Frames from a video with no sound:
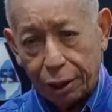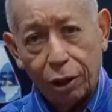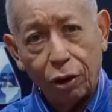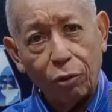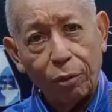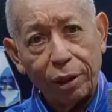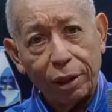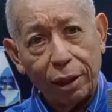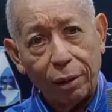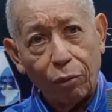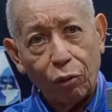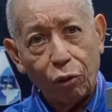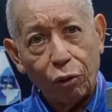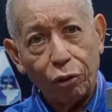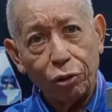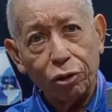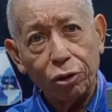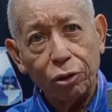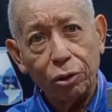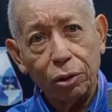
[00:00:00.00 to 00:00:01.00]
el trío
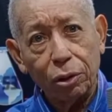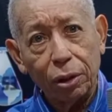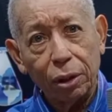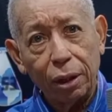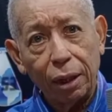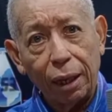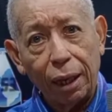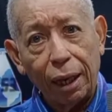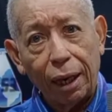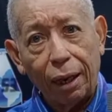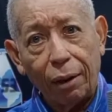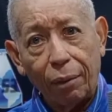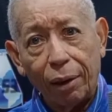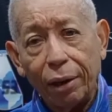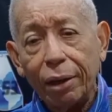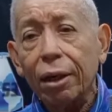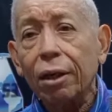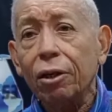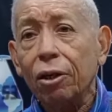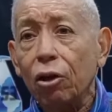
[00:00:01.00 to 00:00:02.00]
Matamoros.
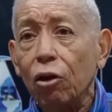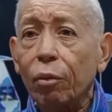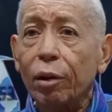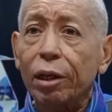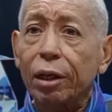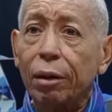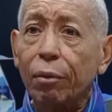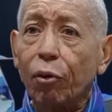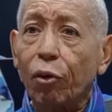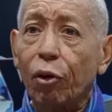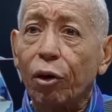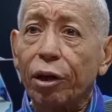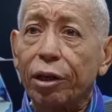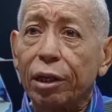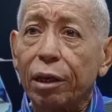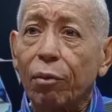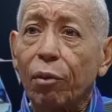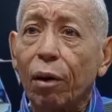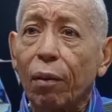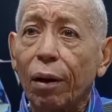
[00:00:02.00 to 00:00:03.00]
Al hablar del trío
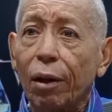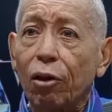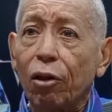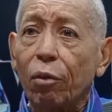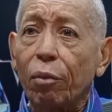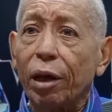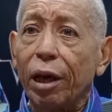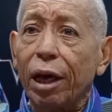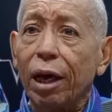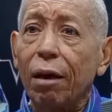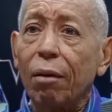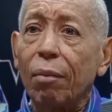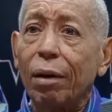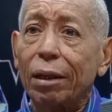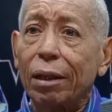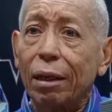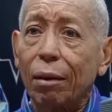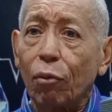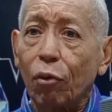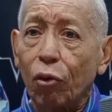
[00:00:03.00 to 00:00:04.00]
Matamoros estamos hablando de
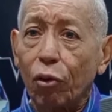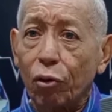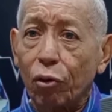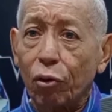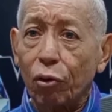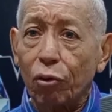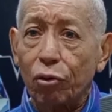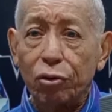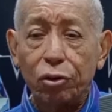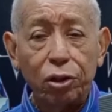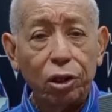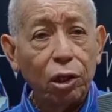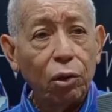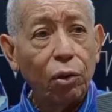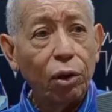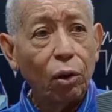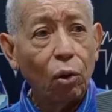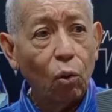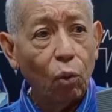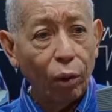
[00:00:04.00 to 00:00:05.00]
Miguel Matamoros con
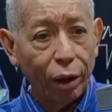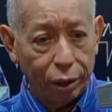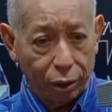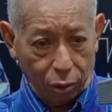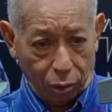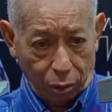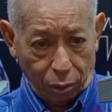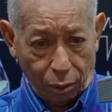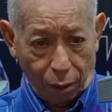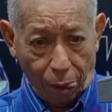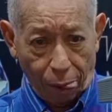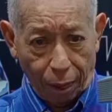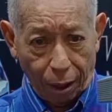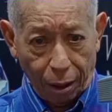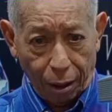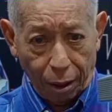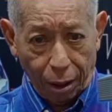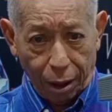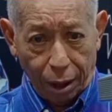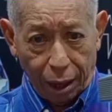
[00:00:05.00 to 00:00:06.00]
Ciro y Cueto.
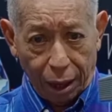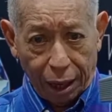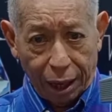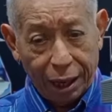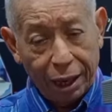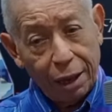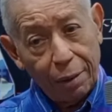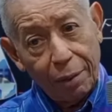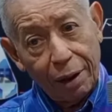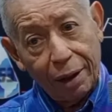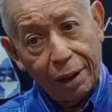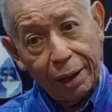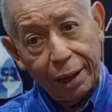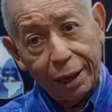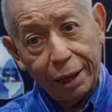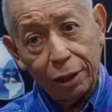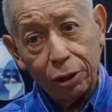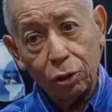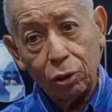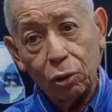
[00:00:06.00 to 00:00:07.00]
Y
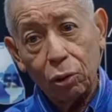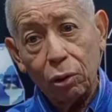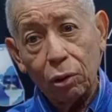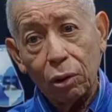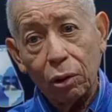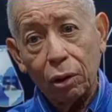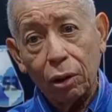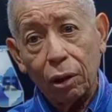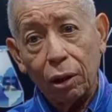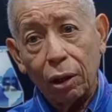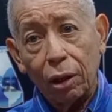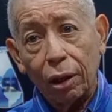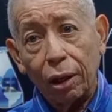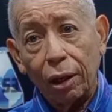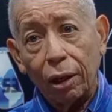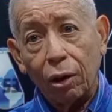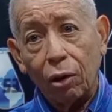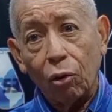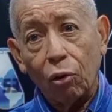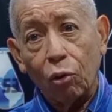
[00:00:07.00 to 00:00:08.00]
además de eso,
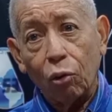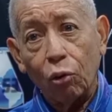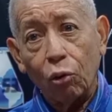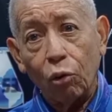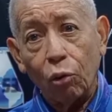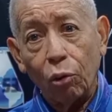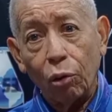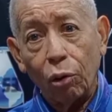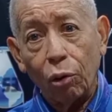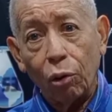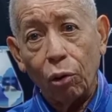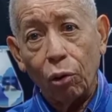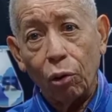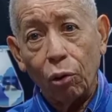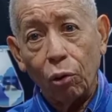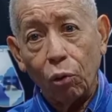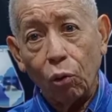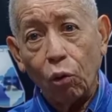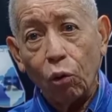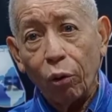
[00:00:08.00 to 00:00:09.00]
los,
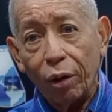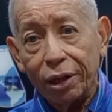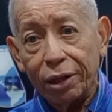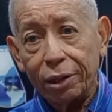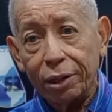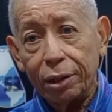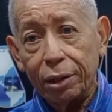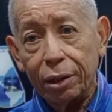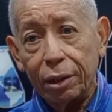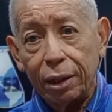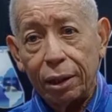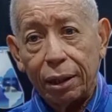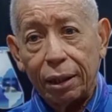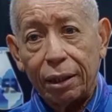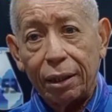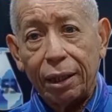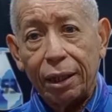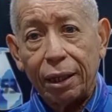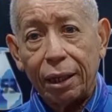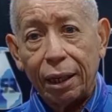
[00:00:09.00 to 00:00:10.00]
clubes
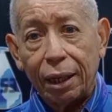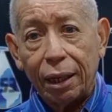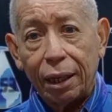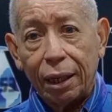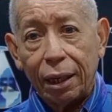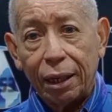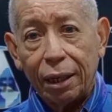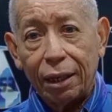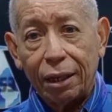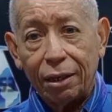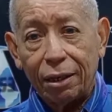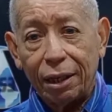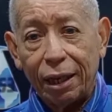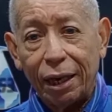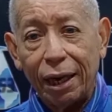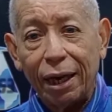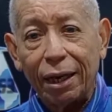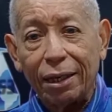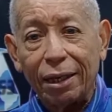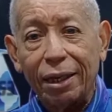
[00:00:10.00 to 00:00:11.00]
se,
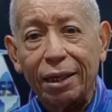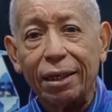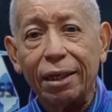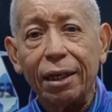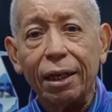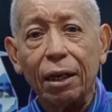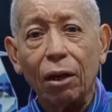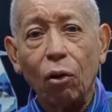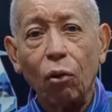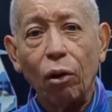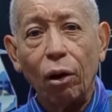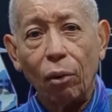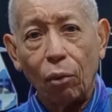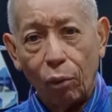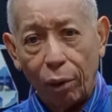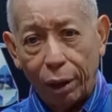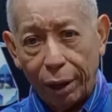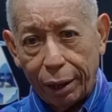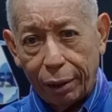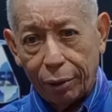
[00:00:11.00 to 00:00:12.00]
se enaltecían
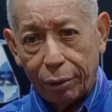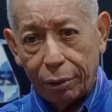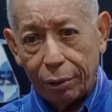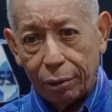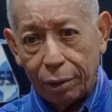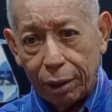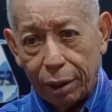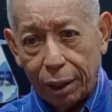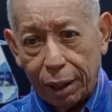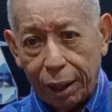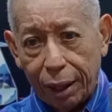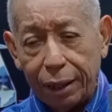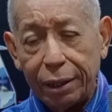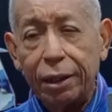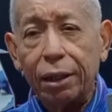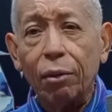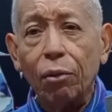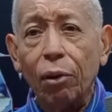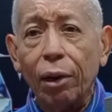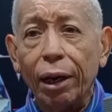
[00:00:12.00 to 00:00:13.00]
con el bolero.
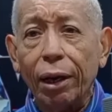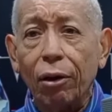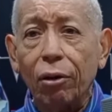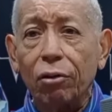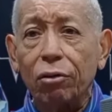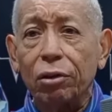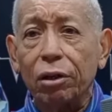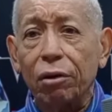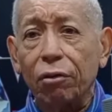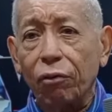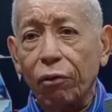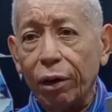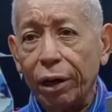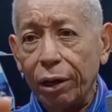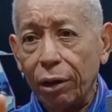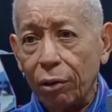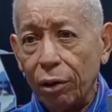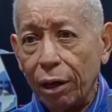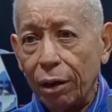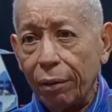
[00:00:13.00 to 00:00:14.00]
Ese bolero se
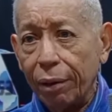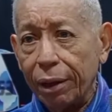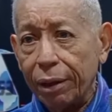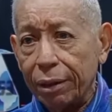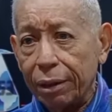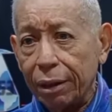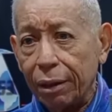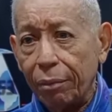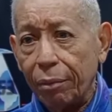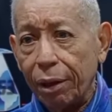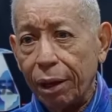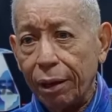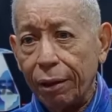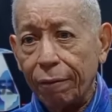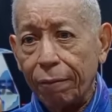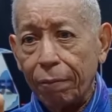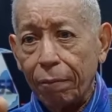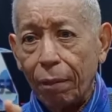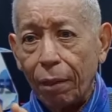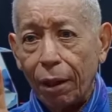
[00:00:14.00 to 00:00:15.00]
fue de una vez
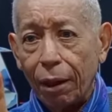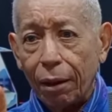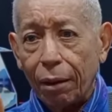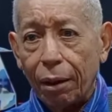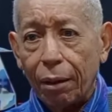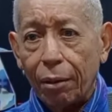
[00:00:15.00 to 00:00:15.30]
también